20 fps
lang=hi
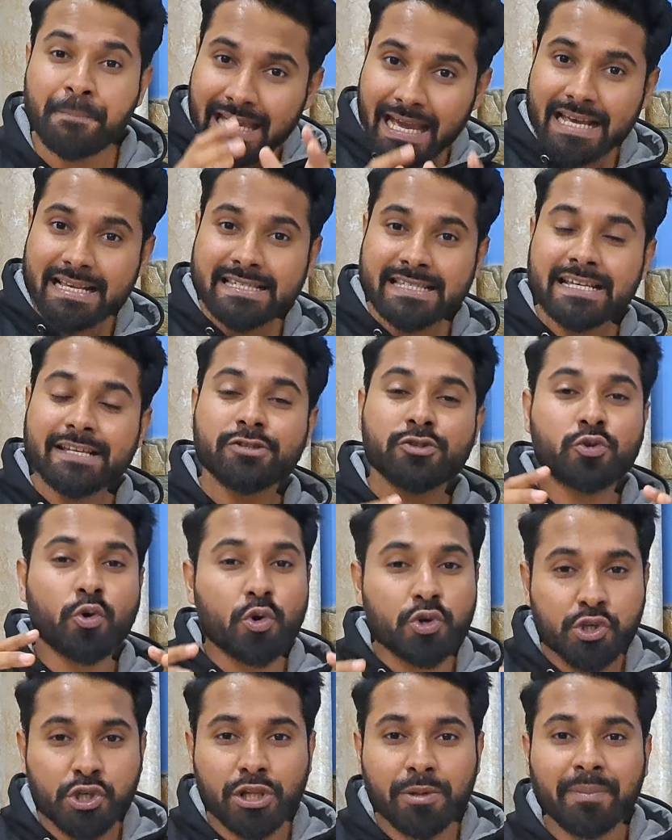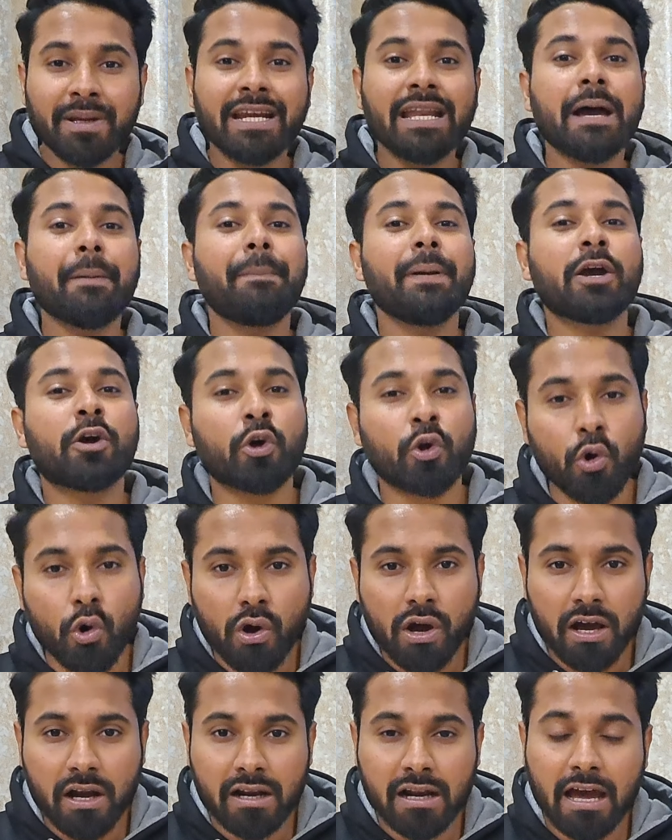कैसे सोशल मीडिया पे ग्रो
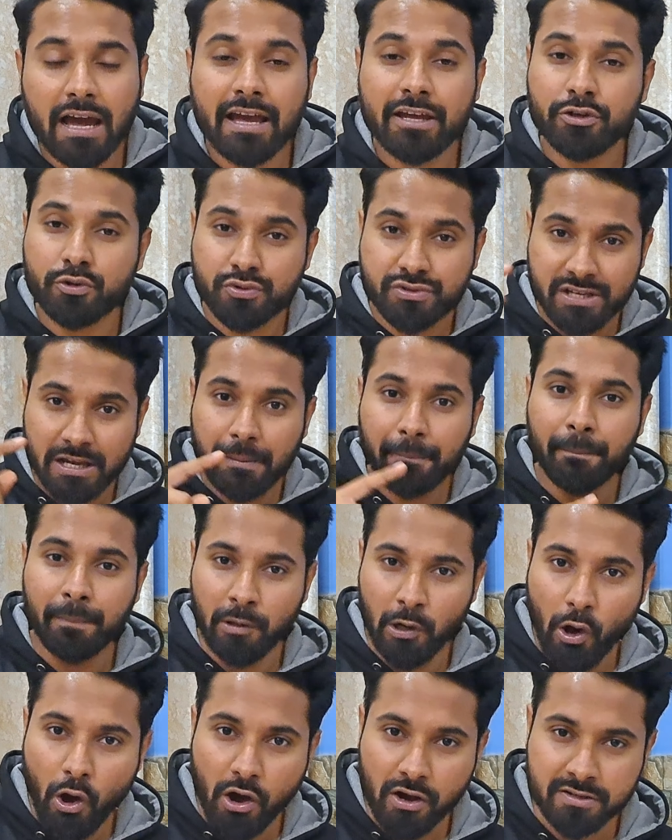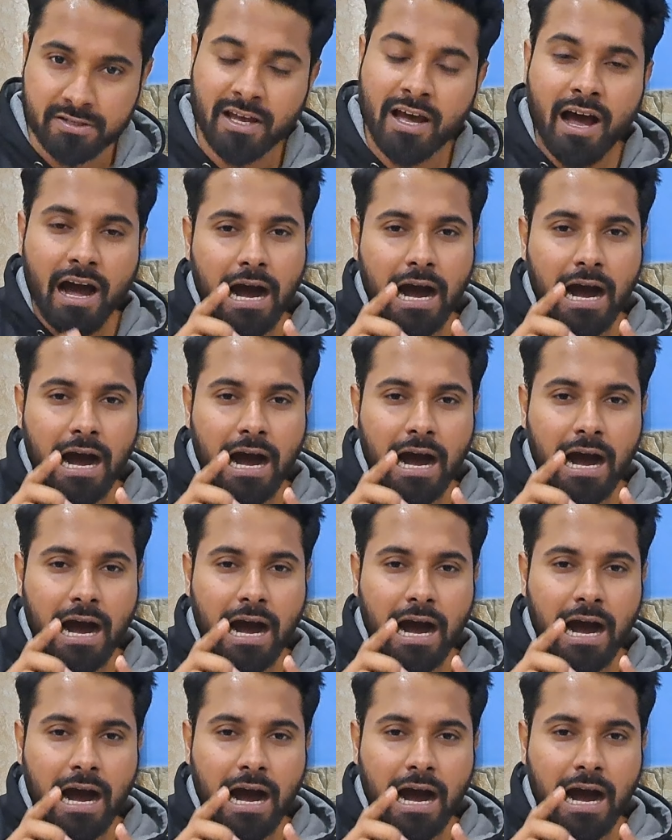करना है यूजिंग ब्लॉग्स